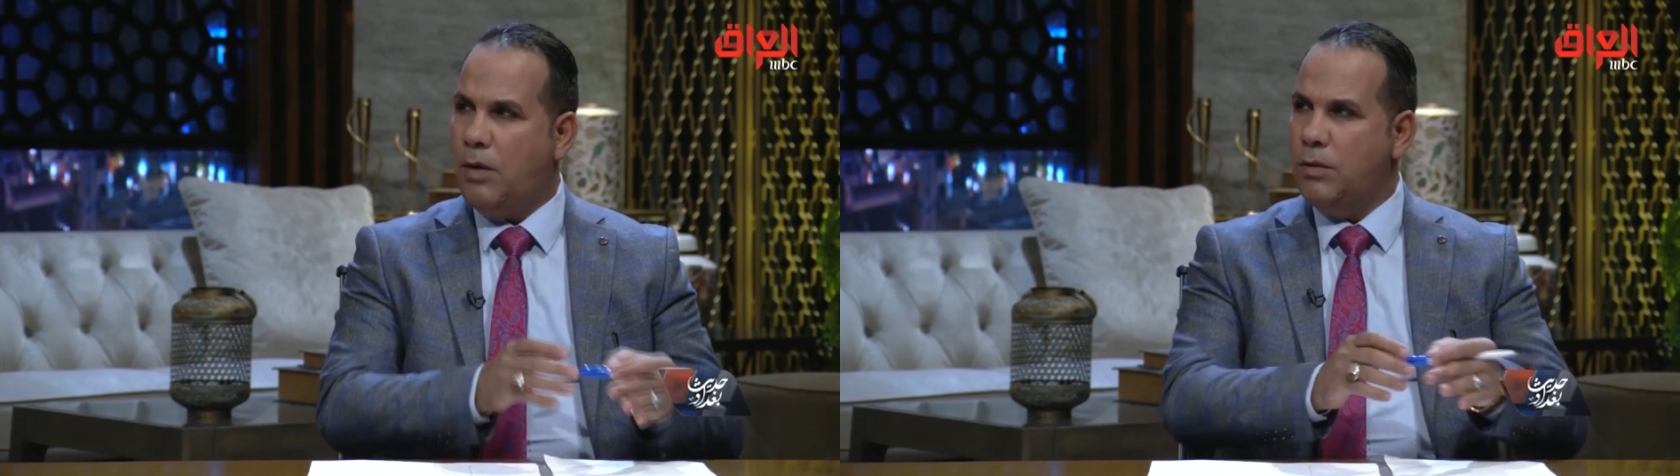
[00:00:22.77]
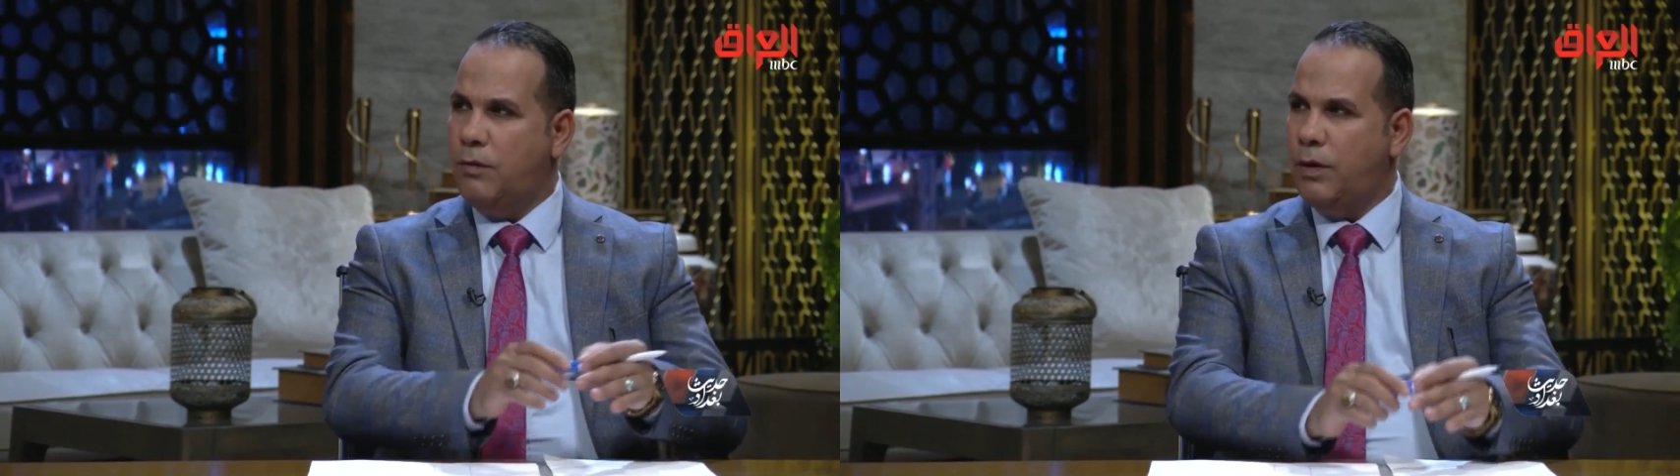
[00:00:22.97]

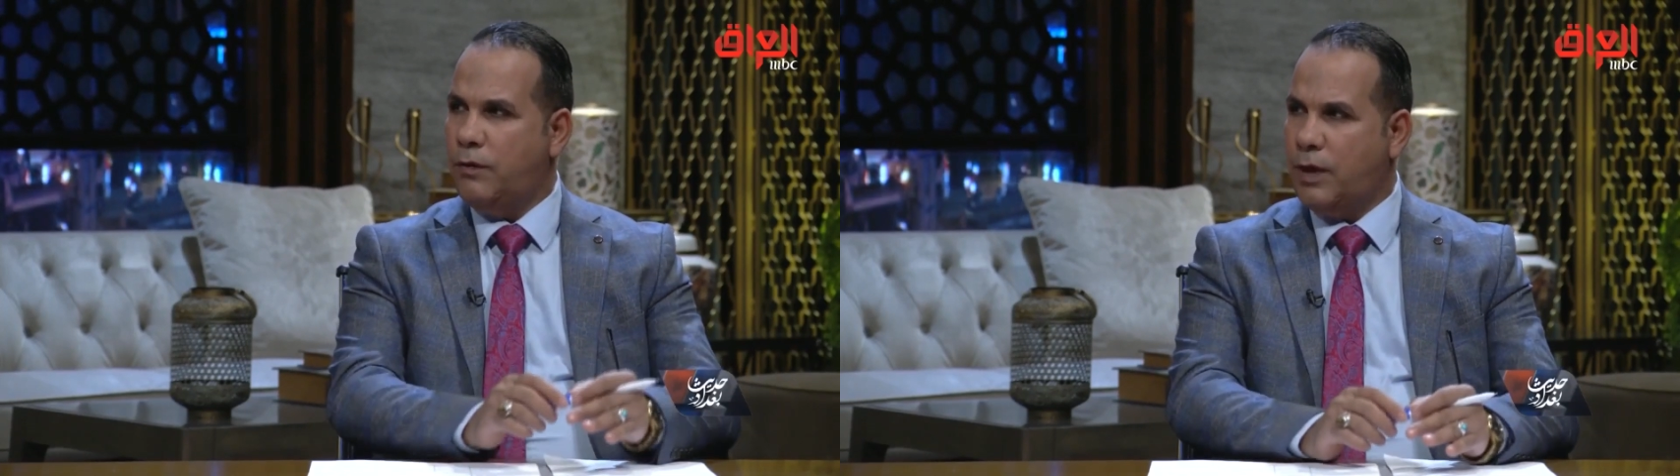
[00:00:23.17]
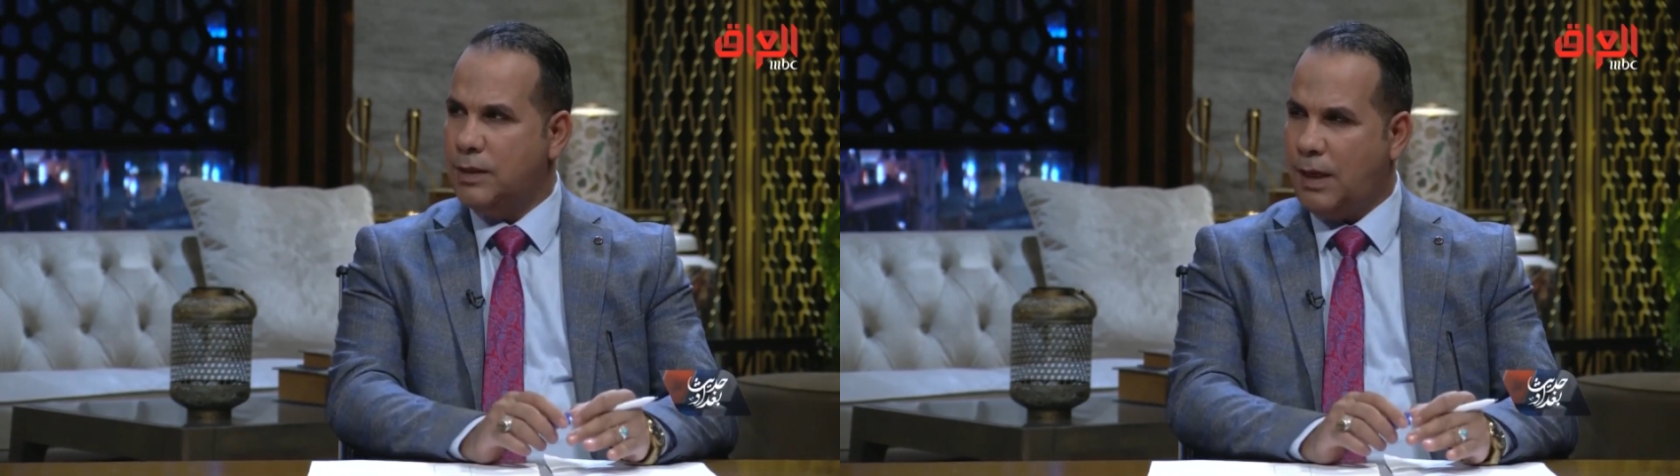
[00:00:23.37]
وتوفير
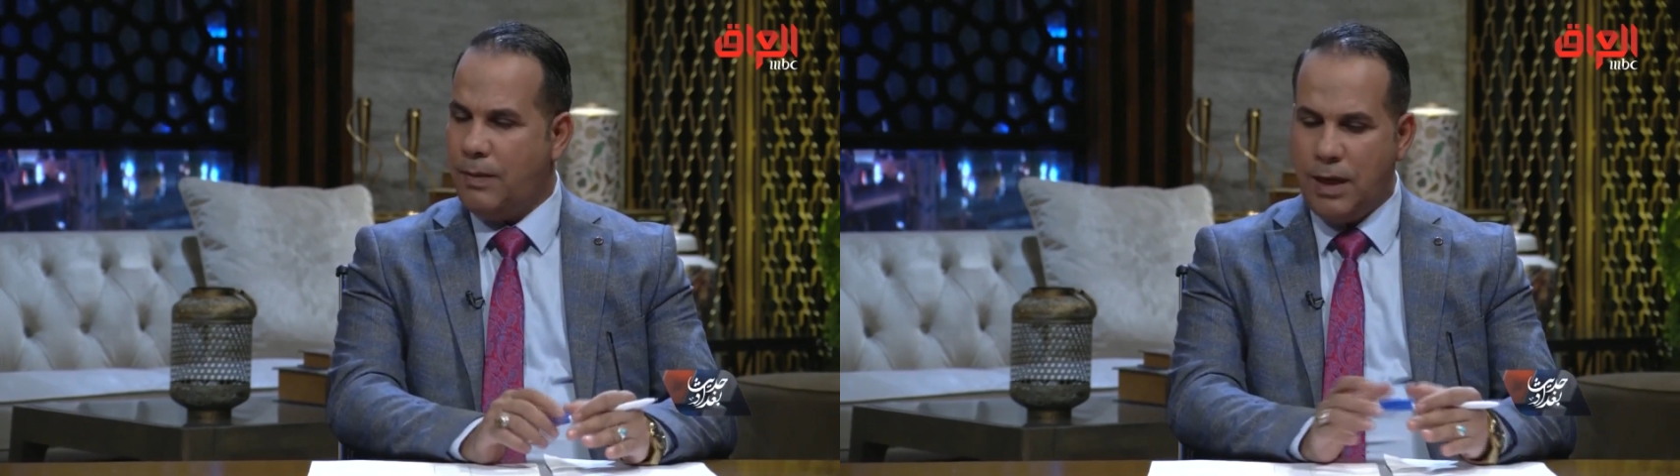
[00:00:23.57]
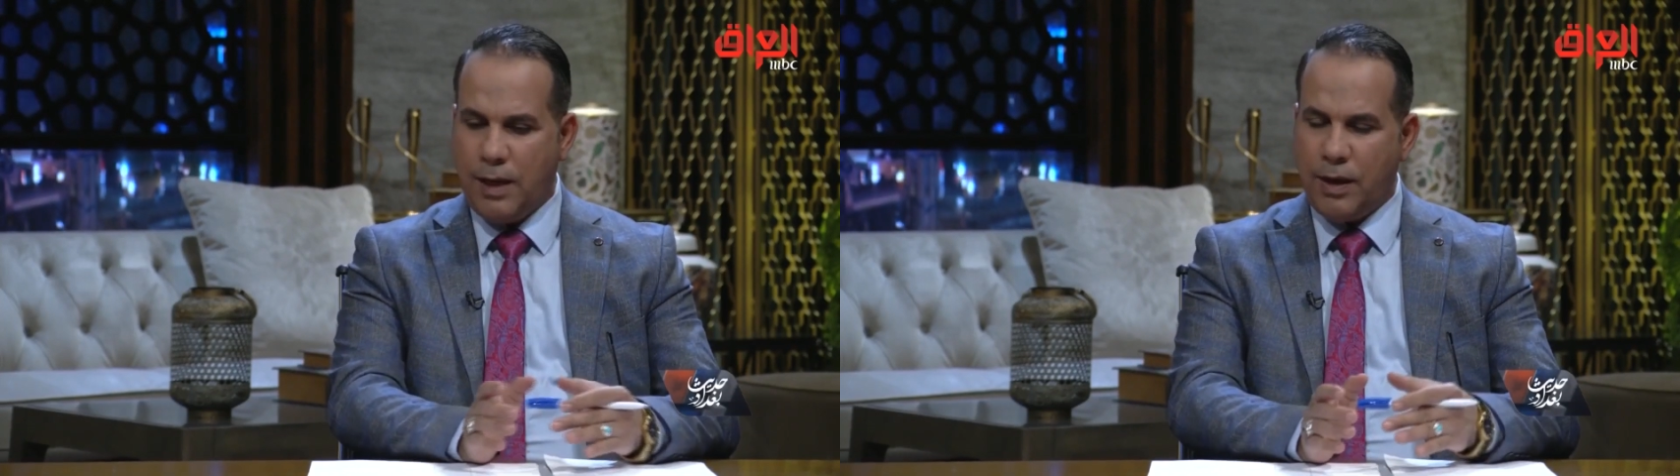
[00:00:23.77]
فرص
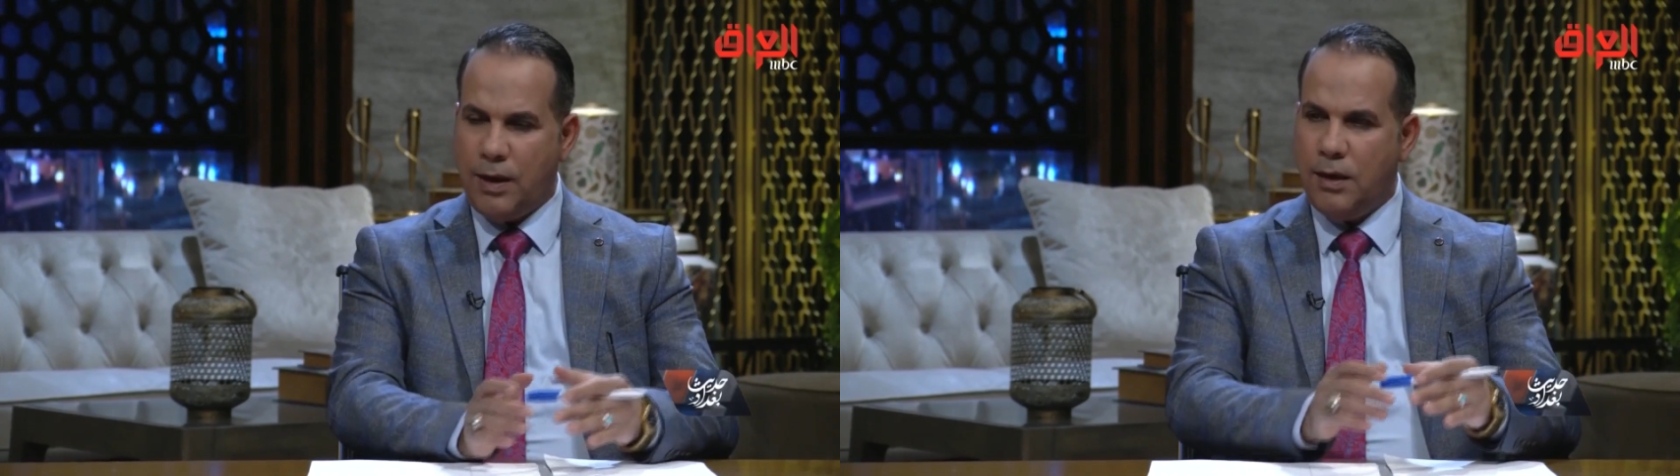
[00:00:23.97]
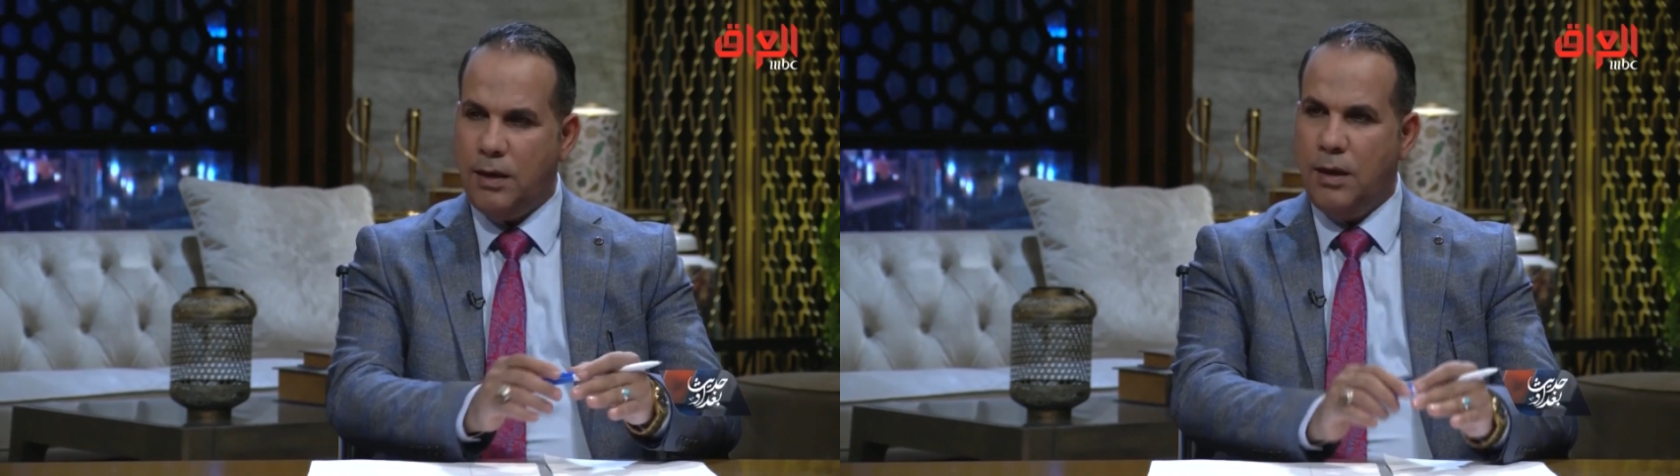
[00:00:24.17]
عمل، هذا
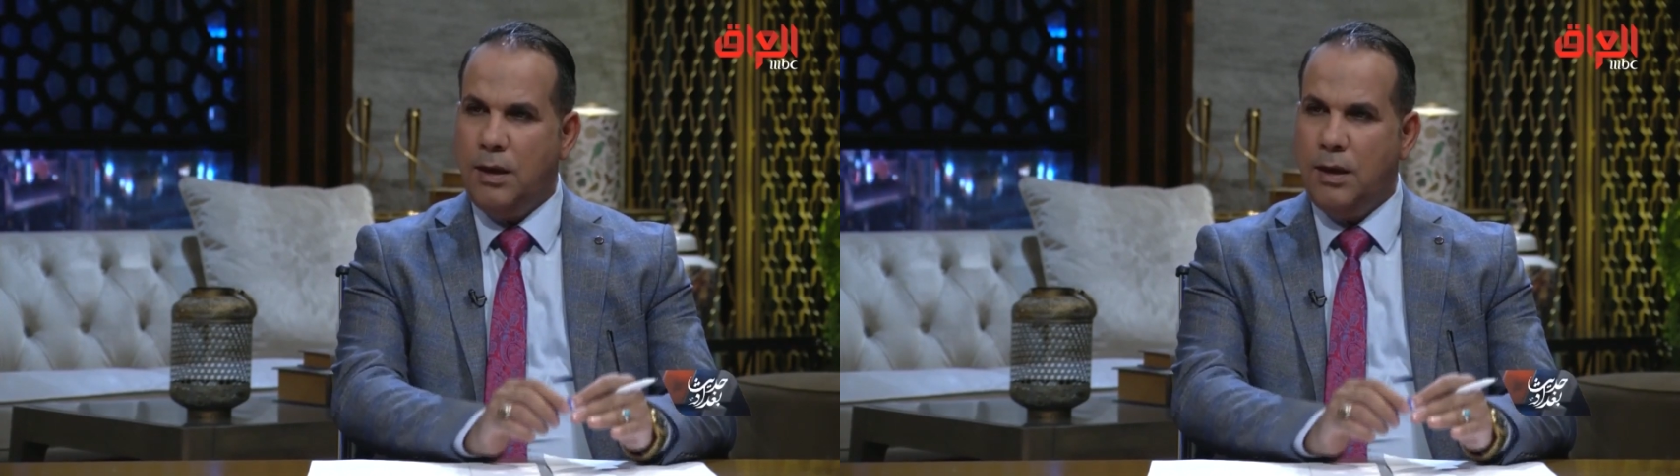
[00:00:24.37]
كان